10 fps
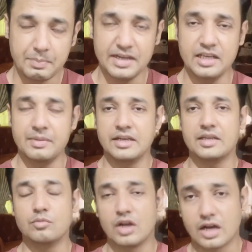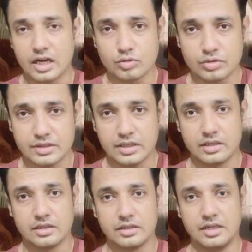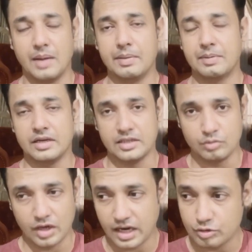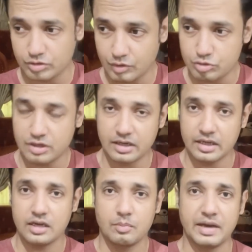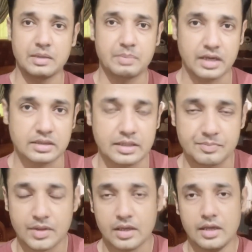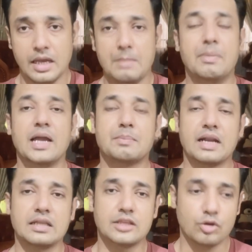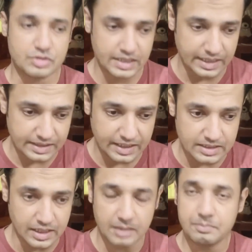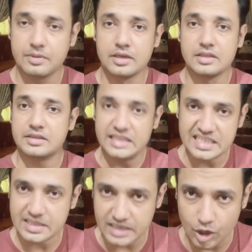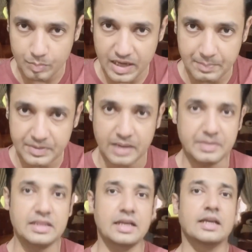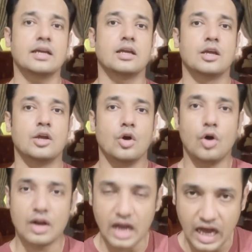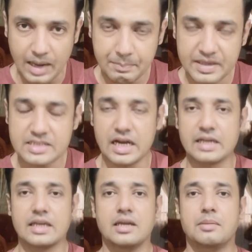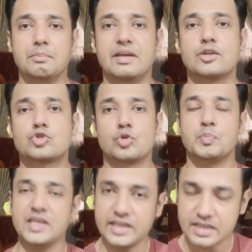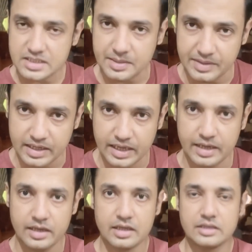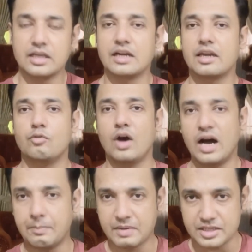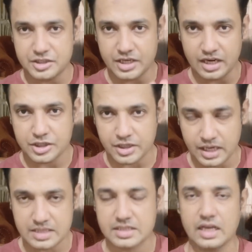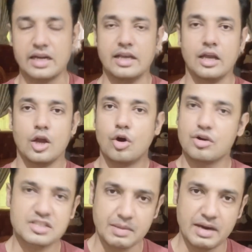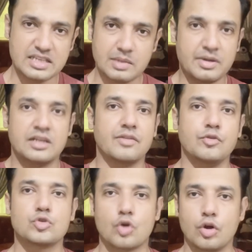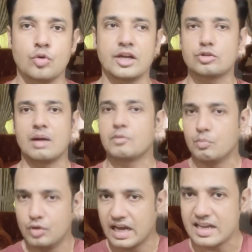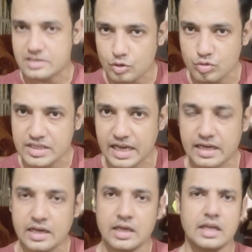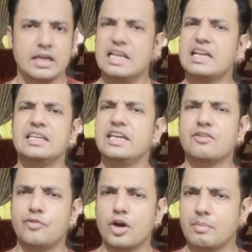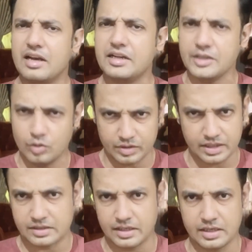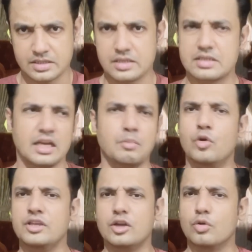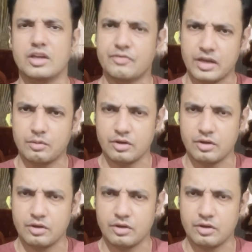पिंडी में इनकी मुलाकात होती है ढाबे पर इनकी मुलाकात होती है वो जो लड़का ना वो बाइक पर आता है बाइक पर आता है और उससे कहता है कि जनाब तीस हज़ार रुपये आपने अभी देने हैं और आपने जाके मेरे सुपीरियर से मिलना है ताकि वो आपका चेहरा शनास कर ले और उसके बाद जब इंटरव्यूज कॉल होंगे तो आपको बुलाया ज़रूर जाएगा लेकिन ये एक फॉर्मेलिटी होगी एक तरीके से सेरेमोनियल होगी फिर